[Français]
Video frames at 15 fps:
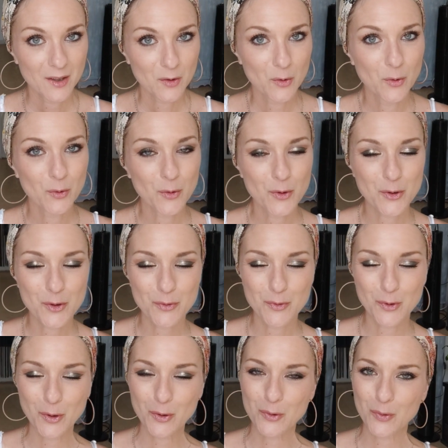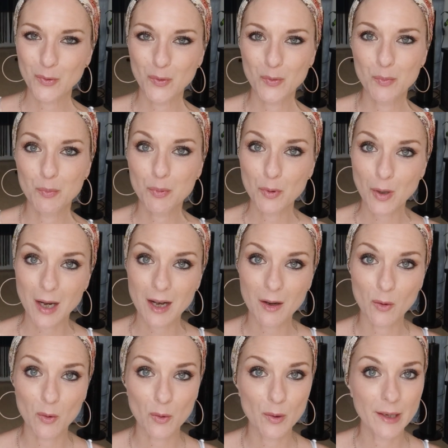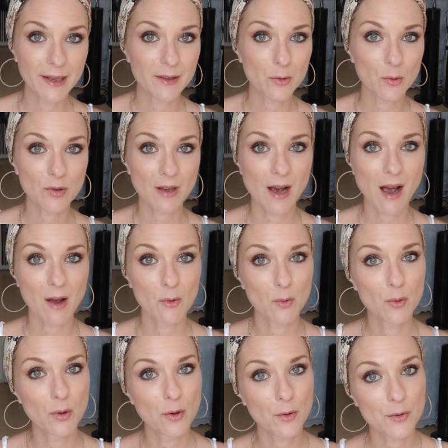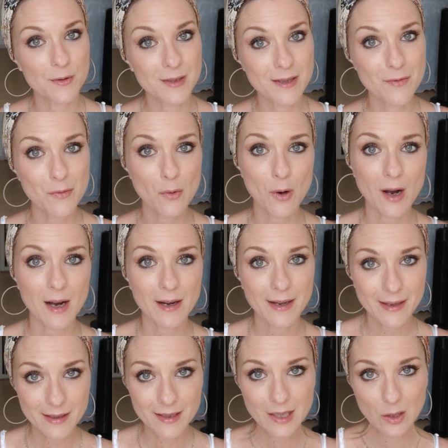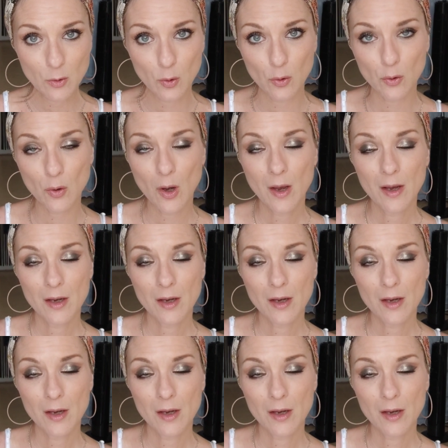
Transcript: Donc je vous retrouve pour un haul, et ce sera un haul Sephora et Kiko.